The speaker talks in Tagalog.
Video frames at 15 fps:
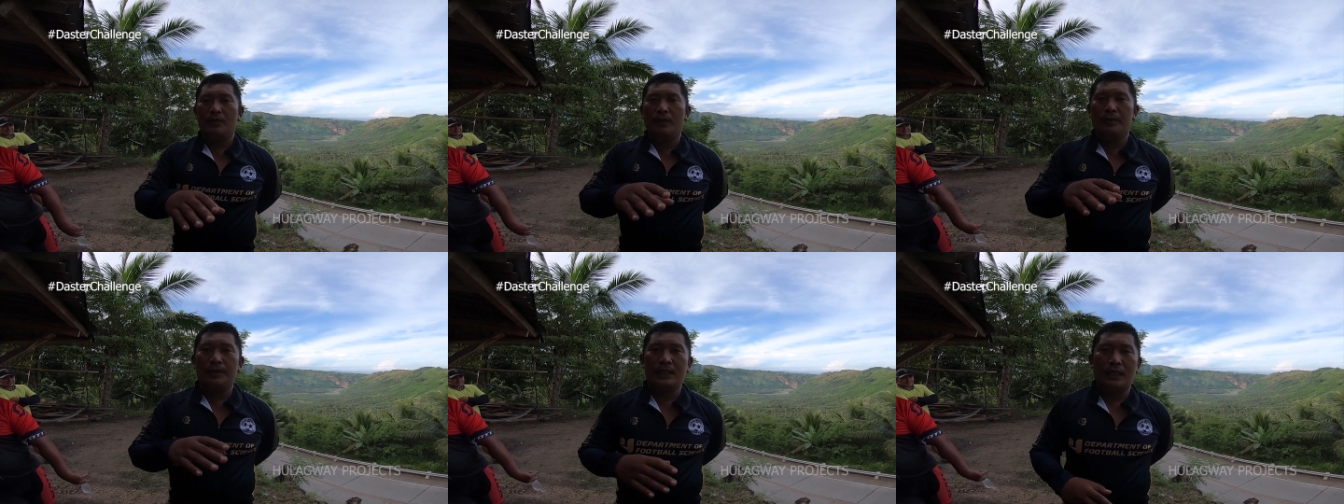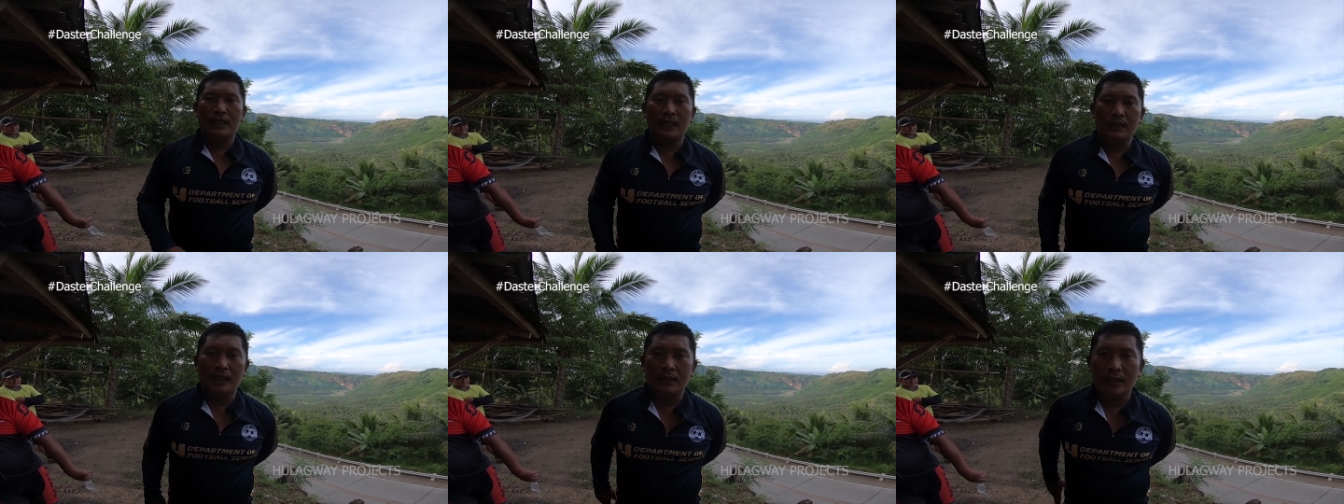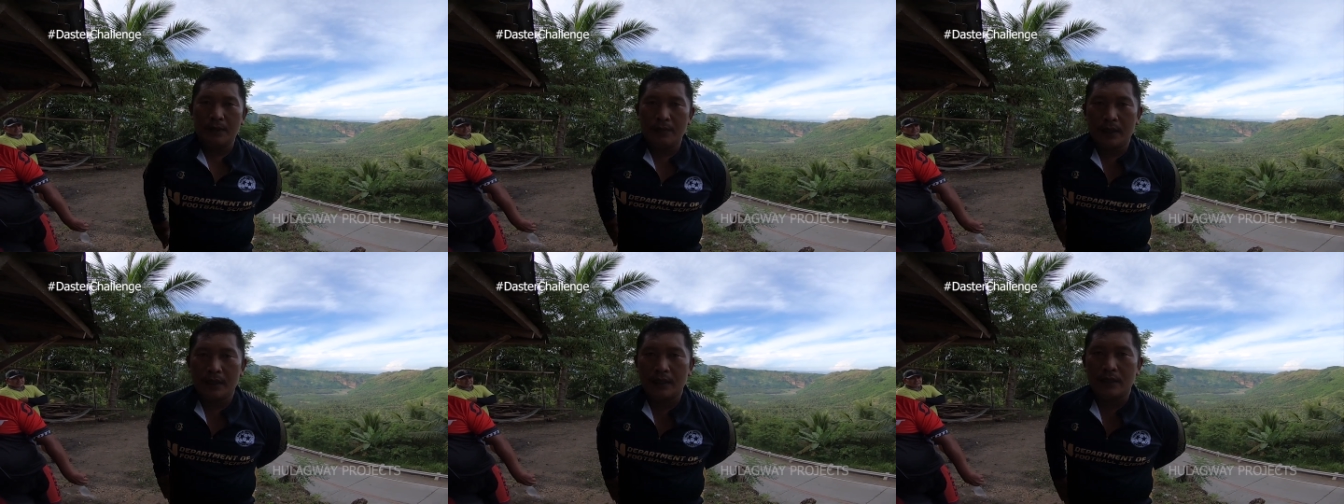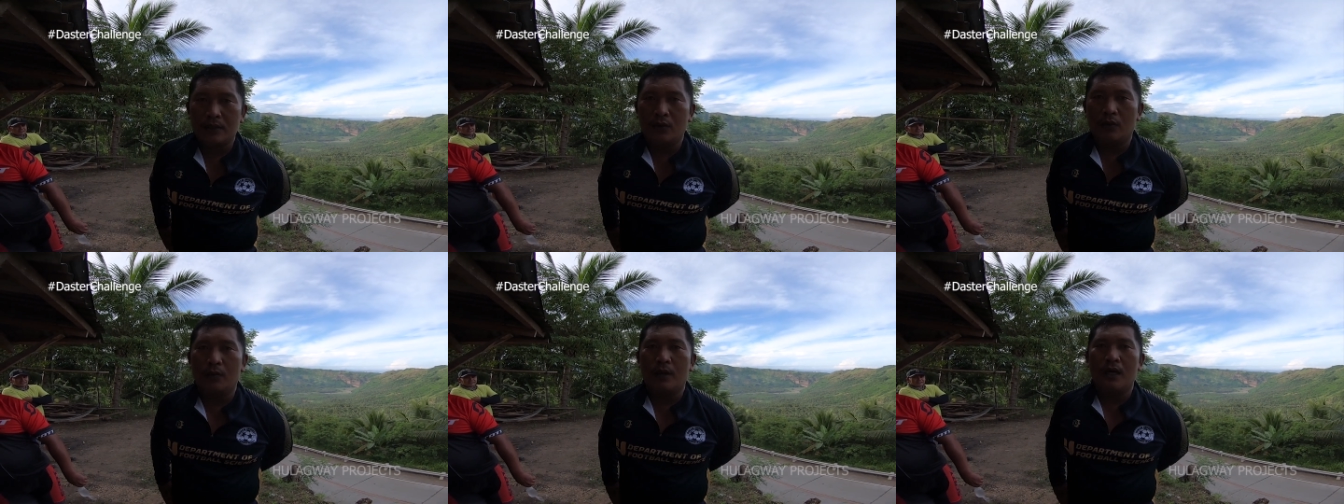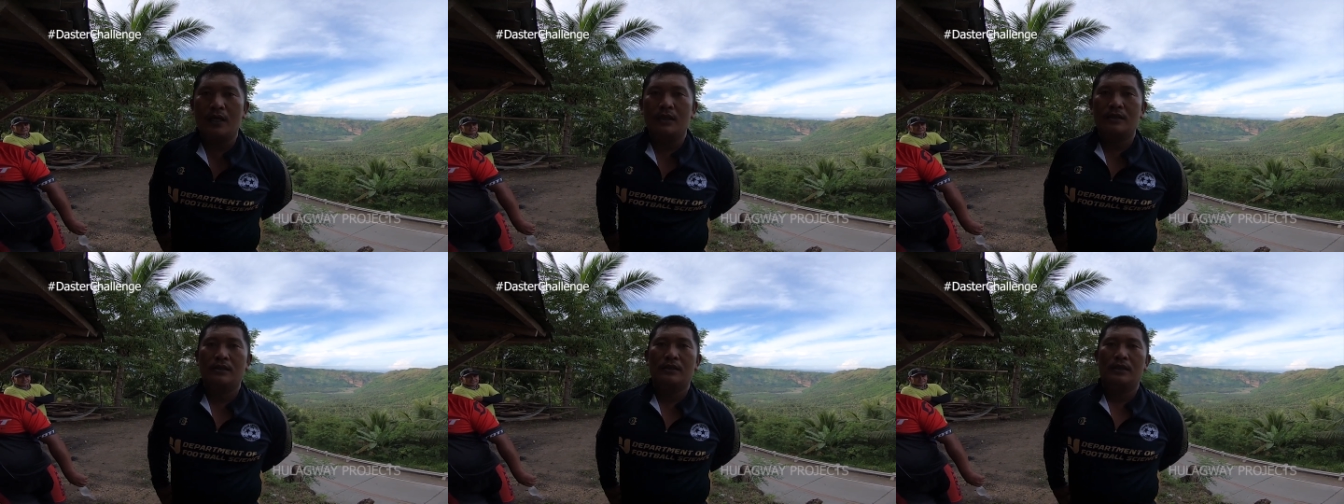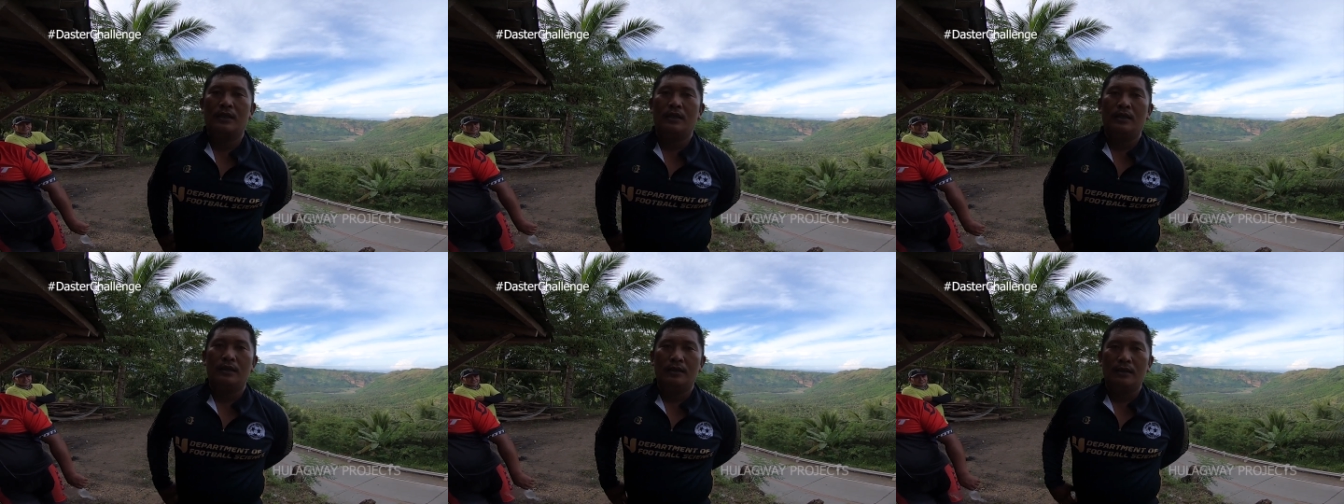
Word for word: ko pagbisikleta, samar ni si Gugma. Oo. Ah.